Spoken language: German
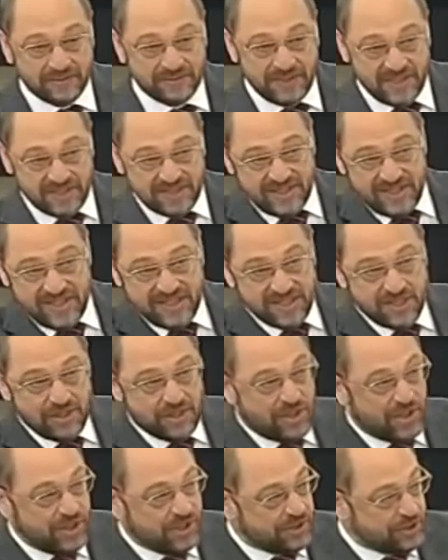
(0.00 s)
dass diese
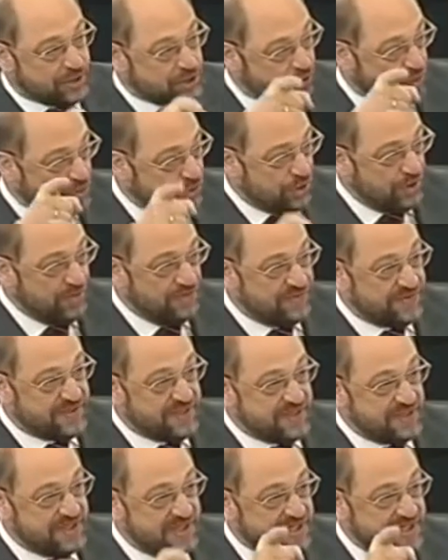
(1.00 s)
leute
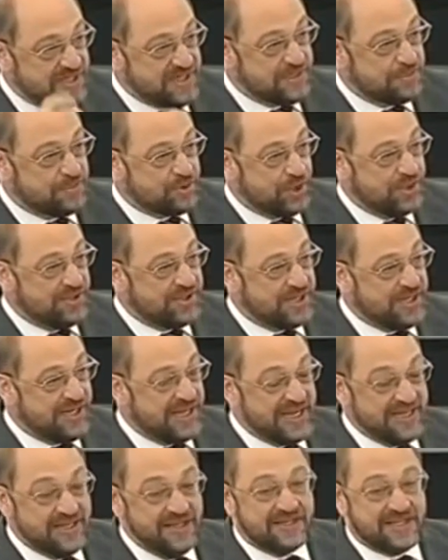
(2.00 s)
zukünftig in diesem
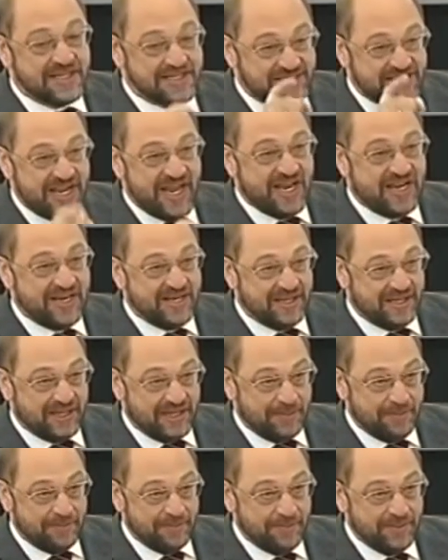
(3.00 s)
kontinent das sagen
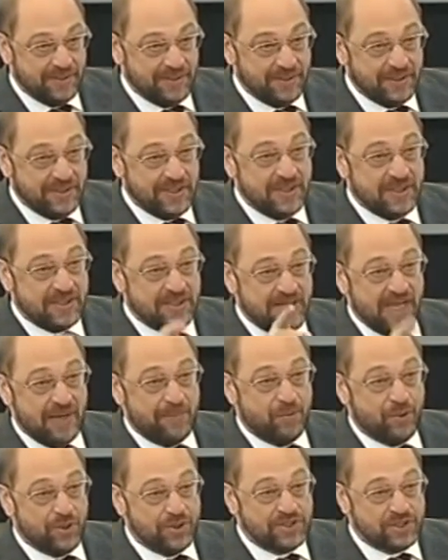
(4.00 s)
haben der
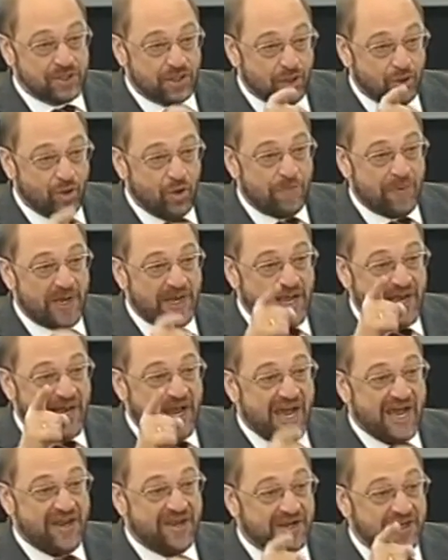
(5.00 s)
muss europa in
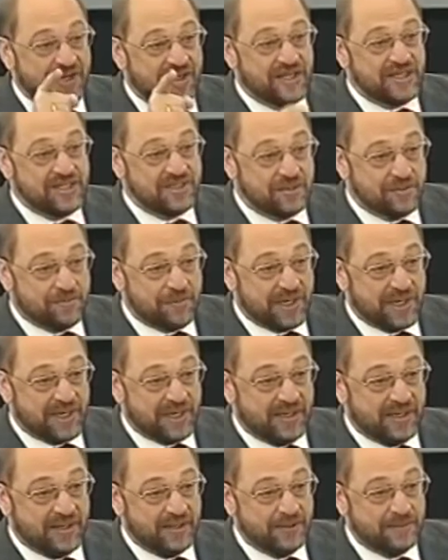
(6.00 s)
eine andere richtung
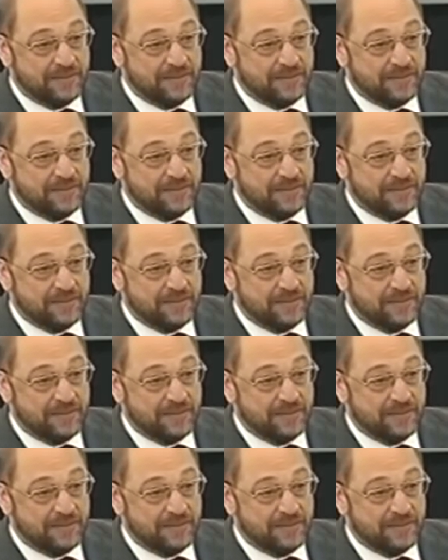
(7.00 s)
bringen.